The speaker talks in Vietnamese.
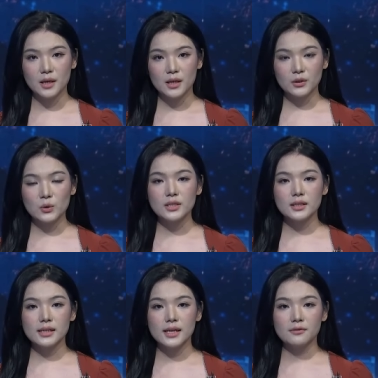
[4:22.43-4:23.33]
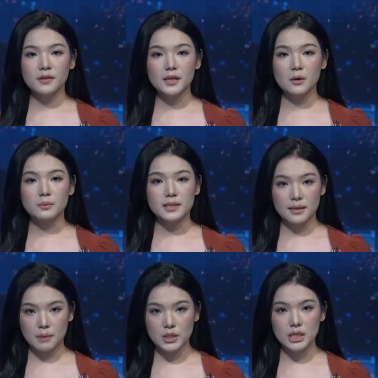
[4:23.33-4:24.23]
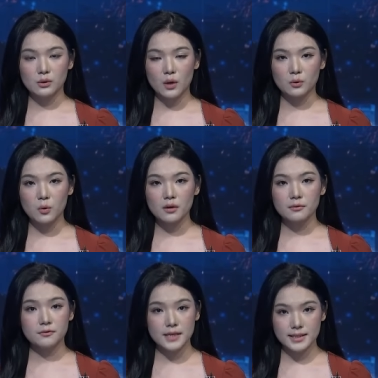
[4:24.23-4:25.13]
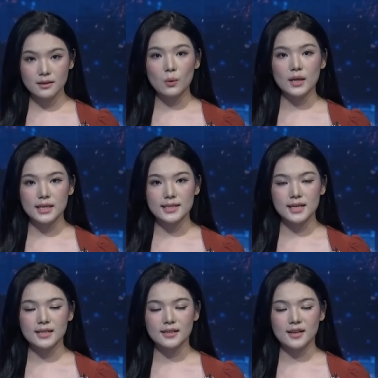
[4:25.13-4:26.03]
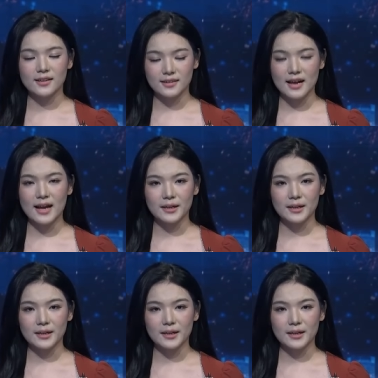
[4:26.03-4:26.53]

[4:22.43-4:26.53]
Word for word: tổ chức lễ phát động Giải báo chí toàn quốc vì sức khỏe nhân dân lần thứ hai.